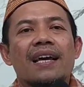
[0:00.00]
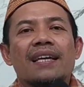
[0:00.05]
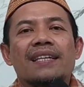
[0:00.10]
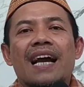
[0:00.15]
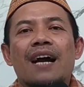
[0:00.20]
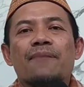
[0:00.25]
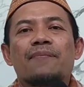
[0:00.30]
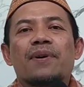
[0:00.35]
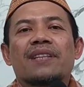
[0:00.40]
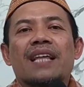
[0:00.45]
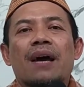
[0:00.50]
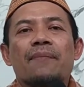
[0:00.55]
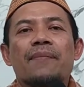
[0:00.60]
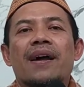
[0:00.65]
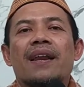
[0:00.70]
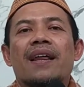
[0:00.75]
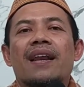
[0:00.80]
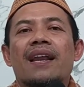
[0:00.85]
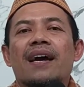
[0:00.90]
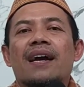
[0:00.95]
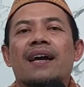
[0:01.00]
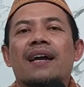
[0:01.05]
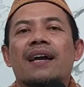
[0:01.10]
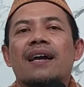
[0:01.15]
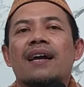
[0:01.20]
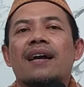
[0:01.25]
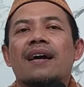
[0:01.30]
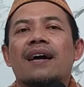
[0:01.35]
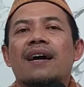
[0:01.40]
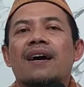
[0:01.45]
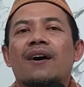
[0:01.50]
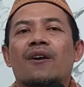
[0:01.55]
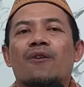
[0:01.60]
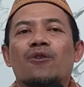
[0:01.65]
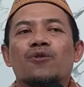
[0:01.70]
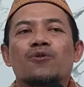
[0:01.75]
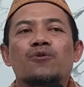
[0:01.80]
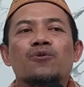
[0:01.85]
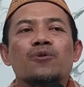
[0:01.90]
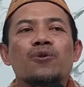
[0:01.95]
yang pertama adalah
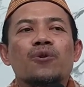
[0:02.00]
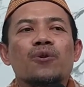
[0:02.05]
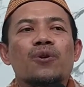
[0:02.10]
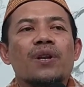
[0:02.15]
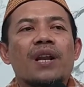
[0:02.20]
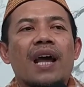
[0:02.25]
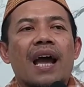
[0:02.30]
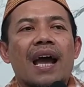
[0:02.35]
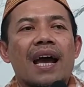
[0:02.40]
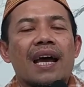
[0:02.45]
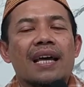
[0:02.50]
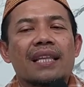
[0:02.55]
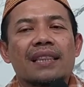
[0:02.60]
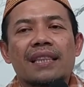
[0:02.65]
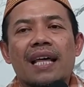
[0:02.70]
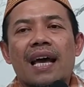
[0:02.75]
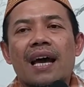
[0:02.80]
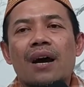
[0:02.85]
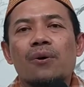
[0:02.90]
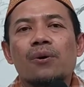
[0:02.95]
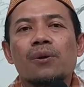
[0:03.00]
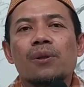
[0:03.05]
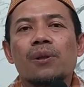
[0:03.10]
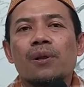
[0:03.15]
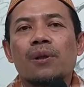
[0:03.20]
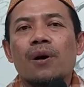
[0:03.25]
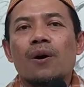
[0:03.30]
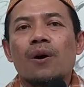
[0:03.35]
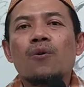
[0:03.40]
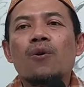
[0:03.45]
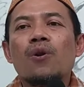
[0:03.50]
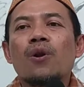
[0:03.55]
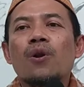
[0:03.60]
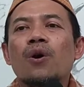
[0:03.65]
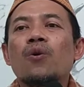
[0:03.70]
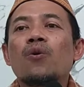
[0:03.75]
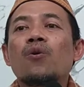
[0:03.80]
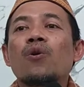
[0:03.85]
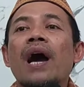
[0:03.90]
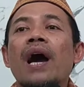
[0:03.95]
rojulun
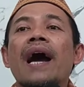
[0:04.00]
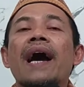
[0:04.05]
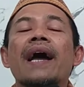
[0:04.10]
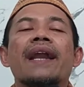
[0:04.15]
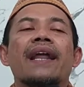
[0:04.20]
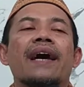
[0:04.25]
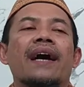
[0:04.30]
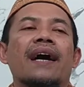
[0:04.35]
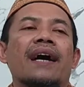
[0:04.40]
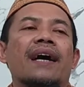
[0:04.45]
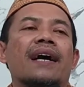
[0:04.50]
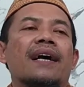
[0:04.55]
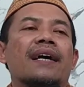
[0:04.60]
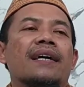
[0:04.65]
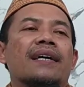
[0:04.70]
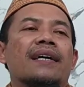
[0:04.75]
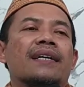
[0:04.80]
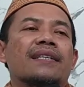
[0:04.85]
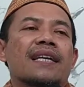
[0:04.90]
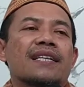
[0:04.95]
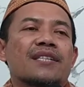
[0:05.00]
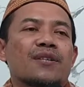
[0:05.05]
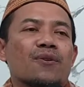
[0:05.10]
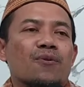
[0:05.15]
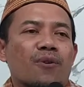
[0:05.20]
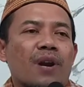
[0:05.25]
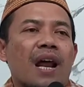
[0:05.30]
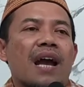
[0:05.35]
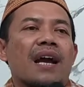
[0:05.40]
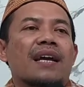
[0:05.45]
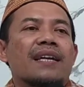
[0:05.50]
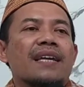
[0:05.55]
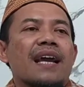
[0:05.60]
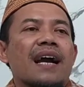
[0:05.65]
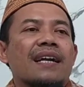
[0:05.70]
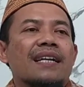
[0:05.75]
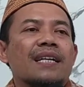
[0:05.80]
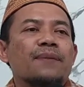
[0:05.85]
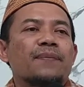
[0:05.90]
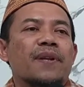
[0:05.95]
atahullahul qur'ana seseorang
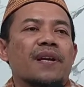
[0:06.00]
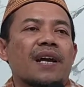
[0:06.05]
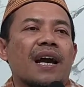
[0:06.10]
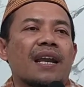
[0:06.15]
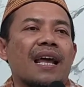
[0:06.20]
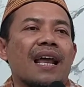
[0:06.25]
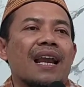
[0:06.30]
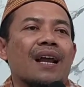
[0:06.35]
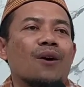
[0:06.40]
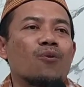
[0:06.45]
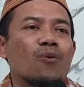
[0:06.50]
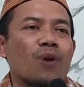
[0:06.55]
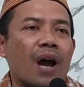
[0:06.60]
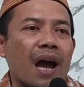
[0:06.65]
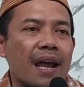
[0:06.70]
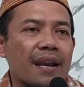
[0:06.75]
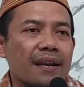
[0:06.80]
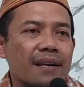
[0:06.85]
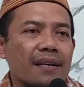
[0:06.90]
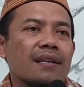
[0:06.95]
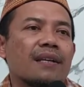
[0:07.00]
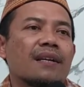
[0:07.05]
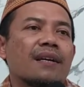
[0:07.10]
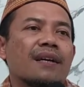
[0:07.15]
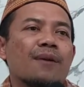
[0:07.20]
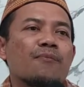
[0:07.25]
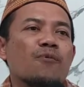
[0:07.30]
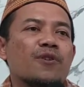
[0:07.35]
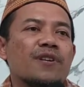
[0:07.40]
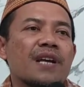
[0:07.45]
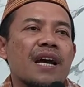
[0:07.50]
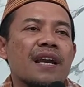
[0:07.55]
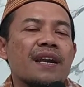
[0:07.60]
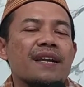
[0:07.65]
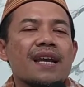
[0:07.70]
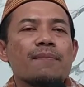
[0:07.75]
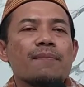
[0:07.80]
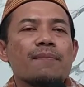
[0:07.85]
yang diberikan Al-Quran kemudian dia